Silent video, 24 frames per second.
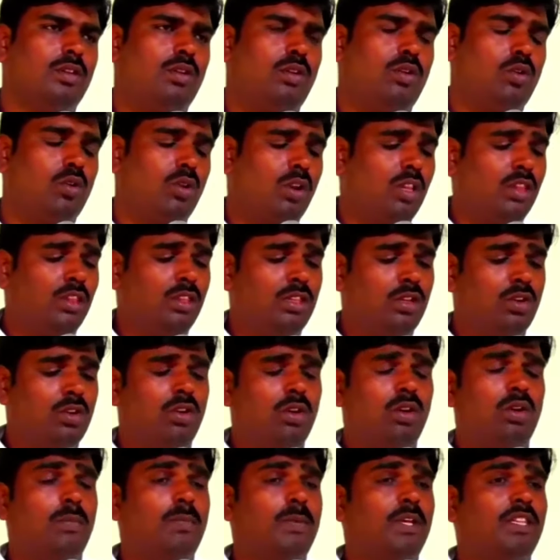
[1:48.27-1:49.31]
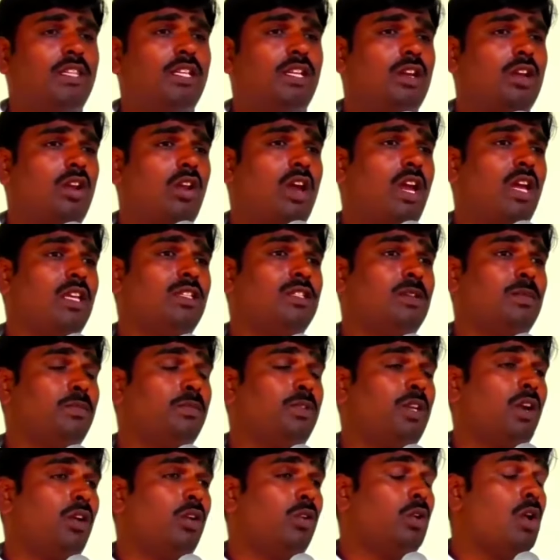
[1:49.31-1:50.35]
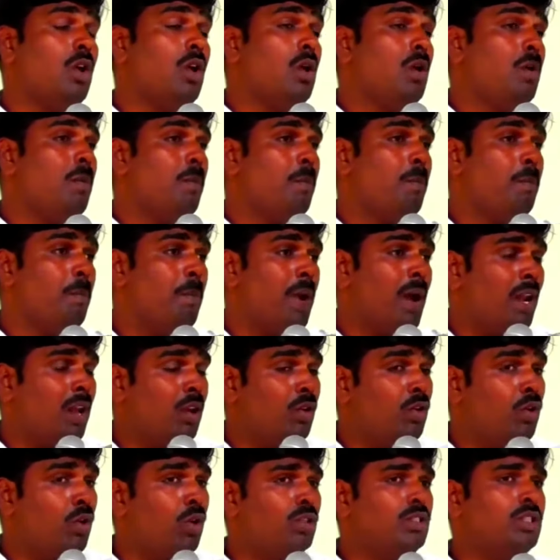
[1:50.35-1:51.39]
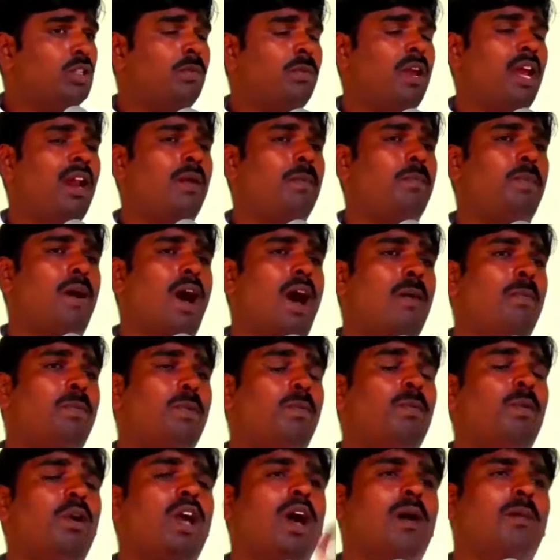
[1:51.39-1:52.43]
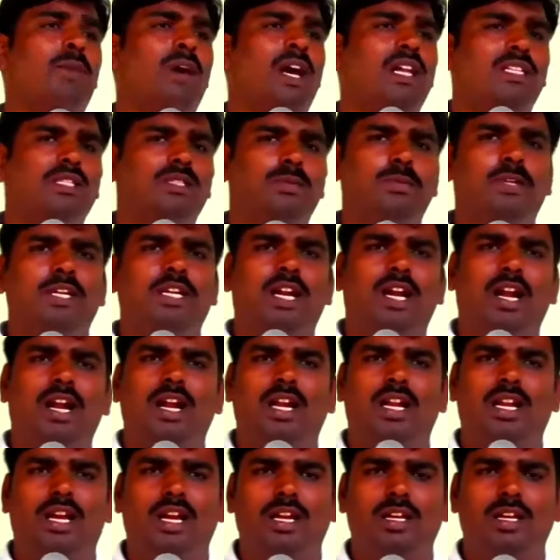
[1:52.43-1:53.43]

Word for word: కొరంతి రెండో పత్రికలో ఆయన చెప్తాడు మన కోసం ఆయన పాపముగా మార్చబడ్డాడట